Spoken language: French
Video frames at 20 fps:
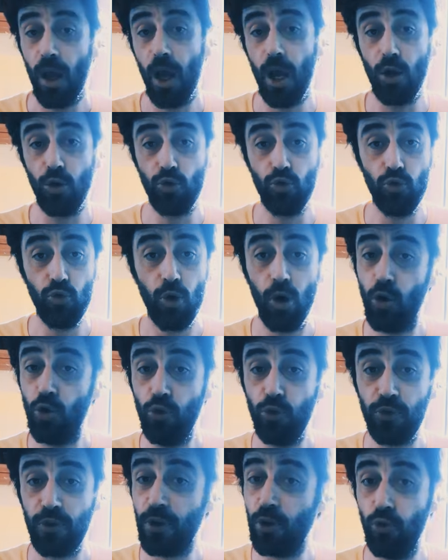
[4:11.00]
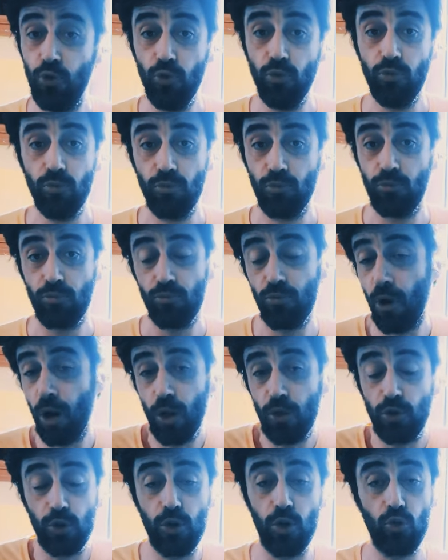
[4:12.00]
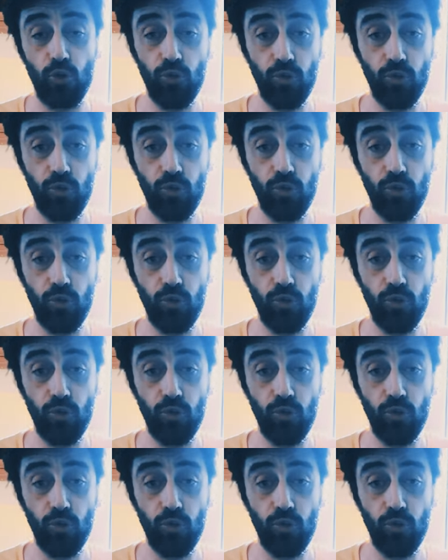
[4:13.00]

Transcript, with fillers: elle joue euh, Lucilu. Voilà, c'était